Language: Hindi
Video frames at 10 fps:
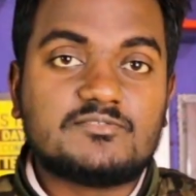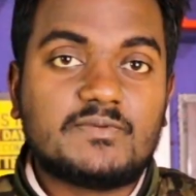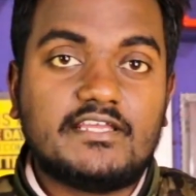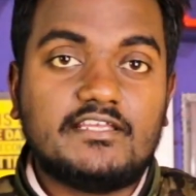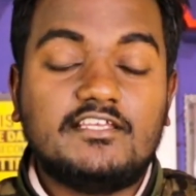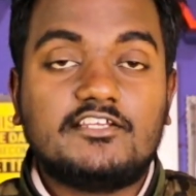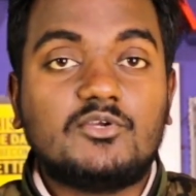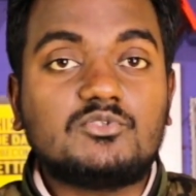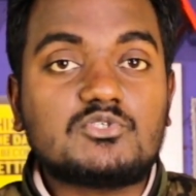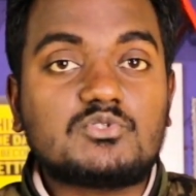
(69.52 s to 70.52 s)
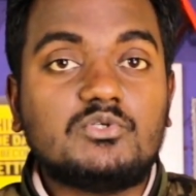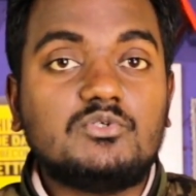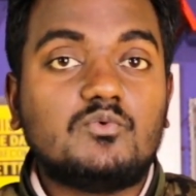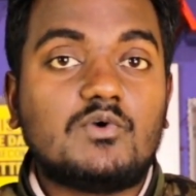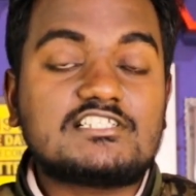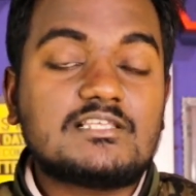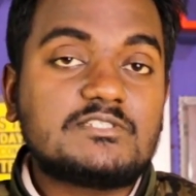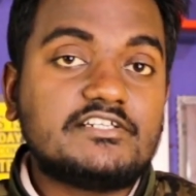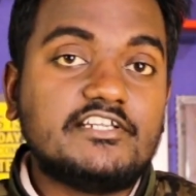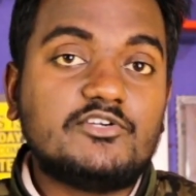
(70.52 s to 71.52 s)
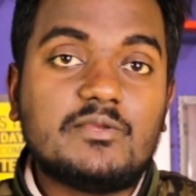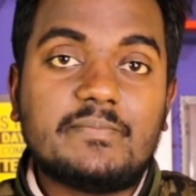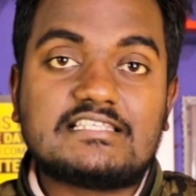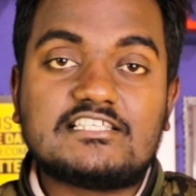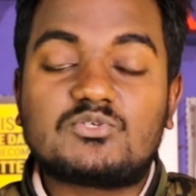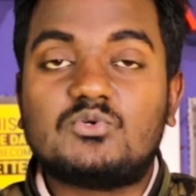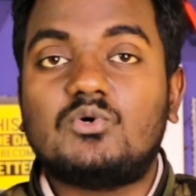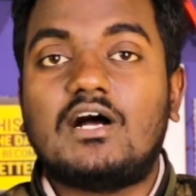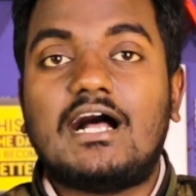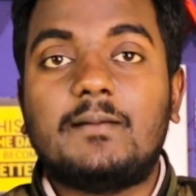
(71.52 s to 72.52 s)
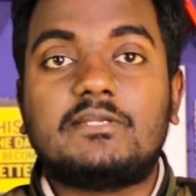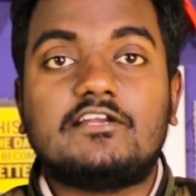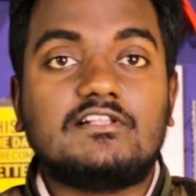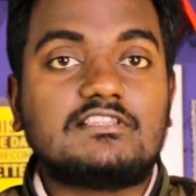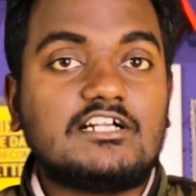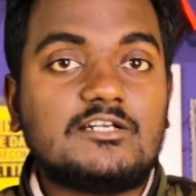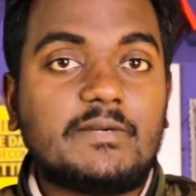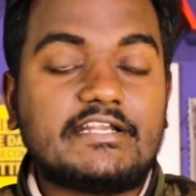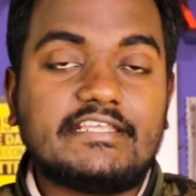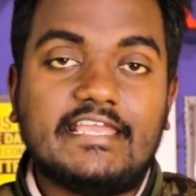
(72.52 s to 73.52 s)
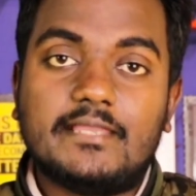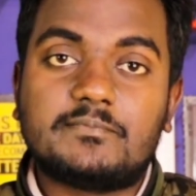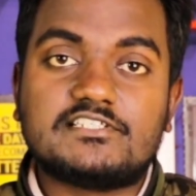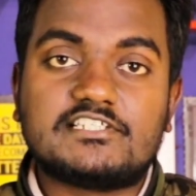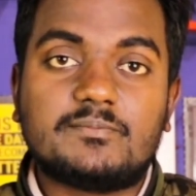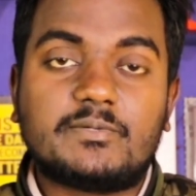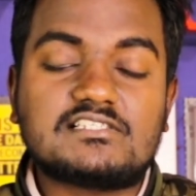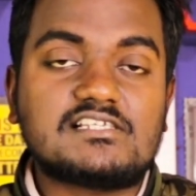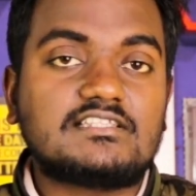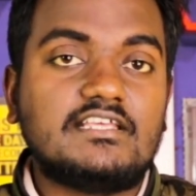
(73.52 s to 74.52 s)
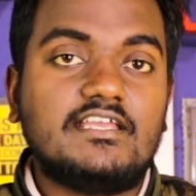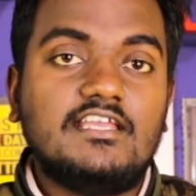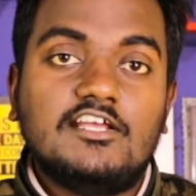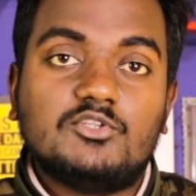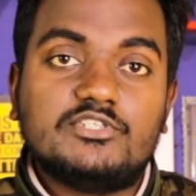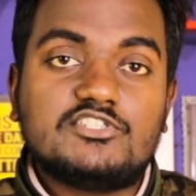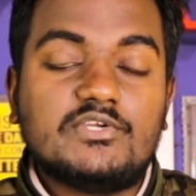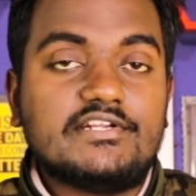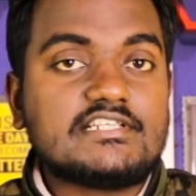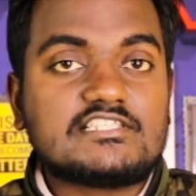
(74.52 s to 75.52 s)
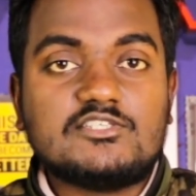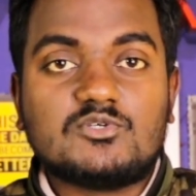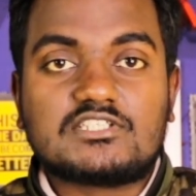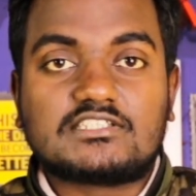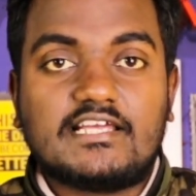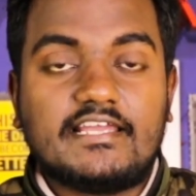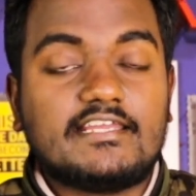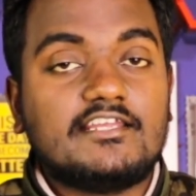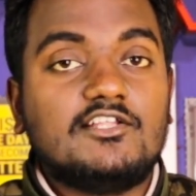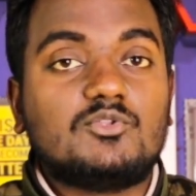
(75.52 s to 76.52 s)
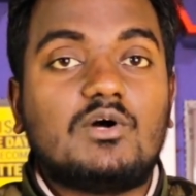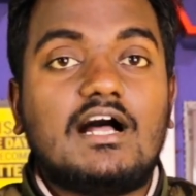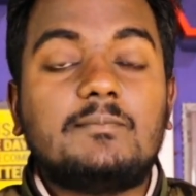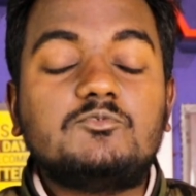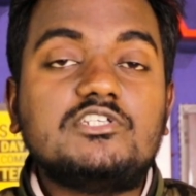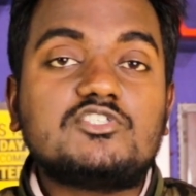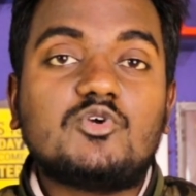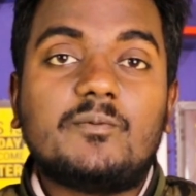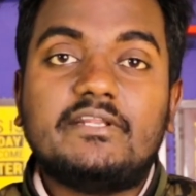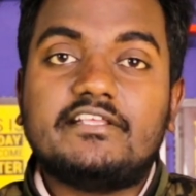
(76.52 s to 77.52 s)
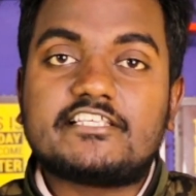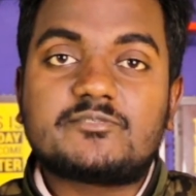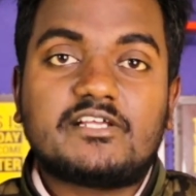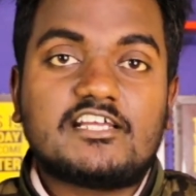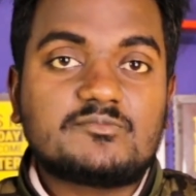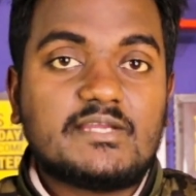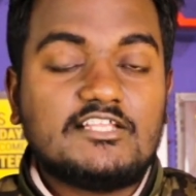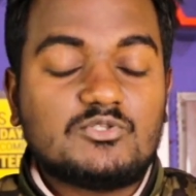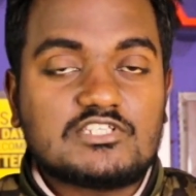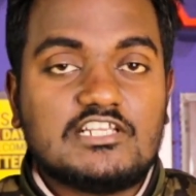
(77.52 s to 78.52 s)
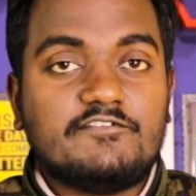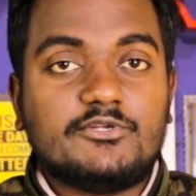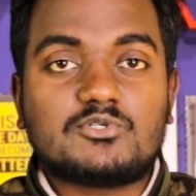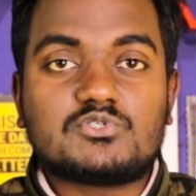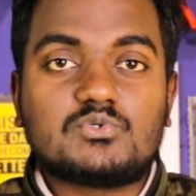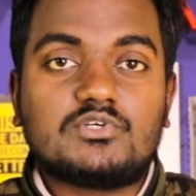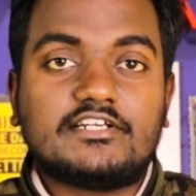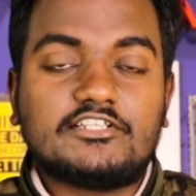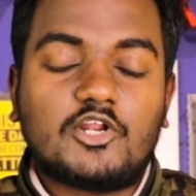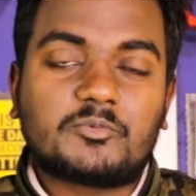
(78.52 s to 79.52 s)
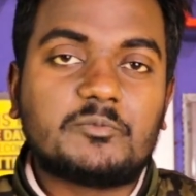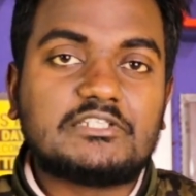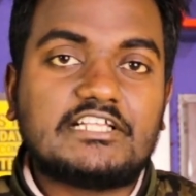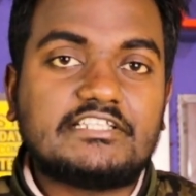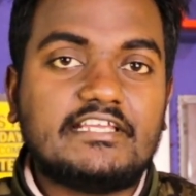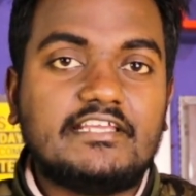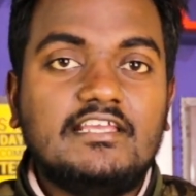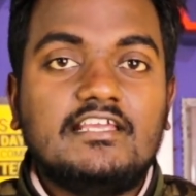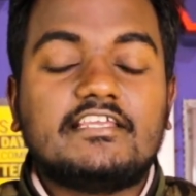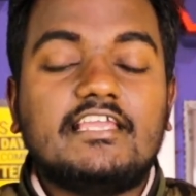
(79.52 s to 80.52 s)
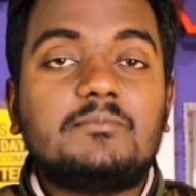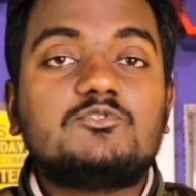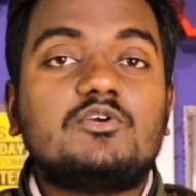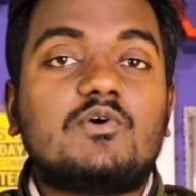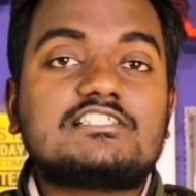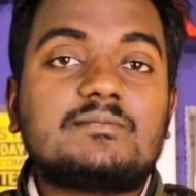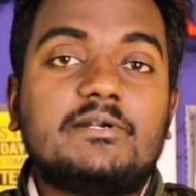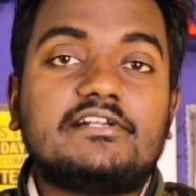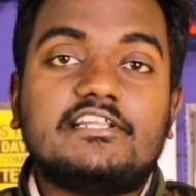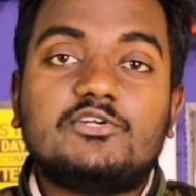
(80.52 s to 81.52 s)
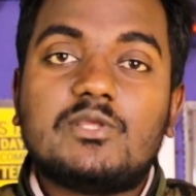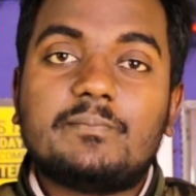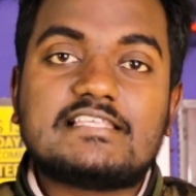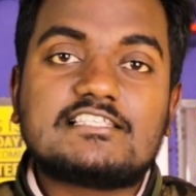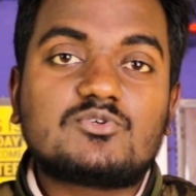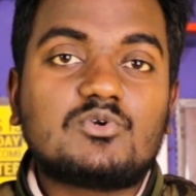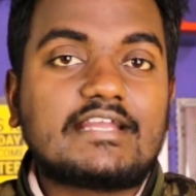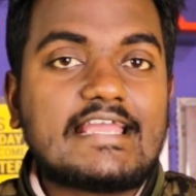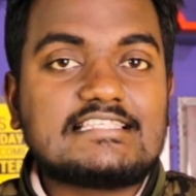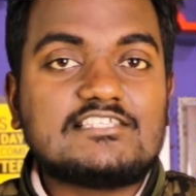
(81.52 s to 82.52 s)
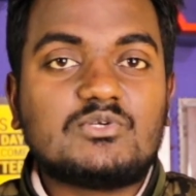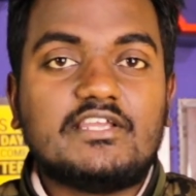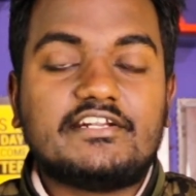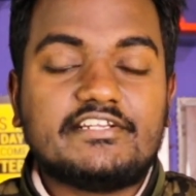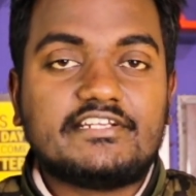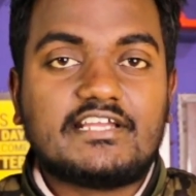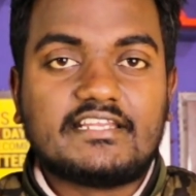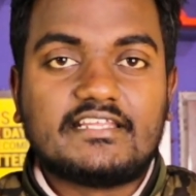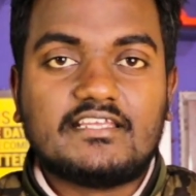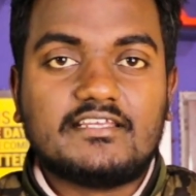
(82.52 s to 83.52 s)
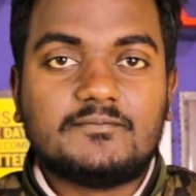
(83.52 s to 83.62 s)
आजमाएं क्योंकि दोस्तों व्हाट्सअप से डिलीट हुए मैसेज को आप केवल थर्ड पार्टी ऐप के जरिए पढ़ सकते हैं तो ये जो है रिक्स हो सकता है तो आप जो इसको अपने रिक्स पर आजमाएं तो चलिए वीडियो को शुरू करते हैं और आपको बताते हैं कि आप जो है व्हाट्सअप पर डिलीट हुए मैसेज को कैसे जो है रीड करेंगे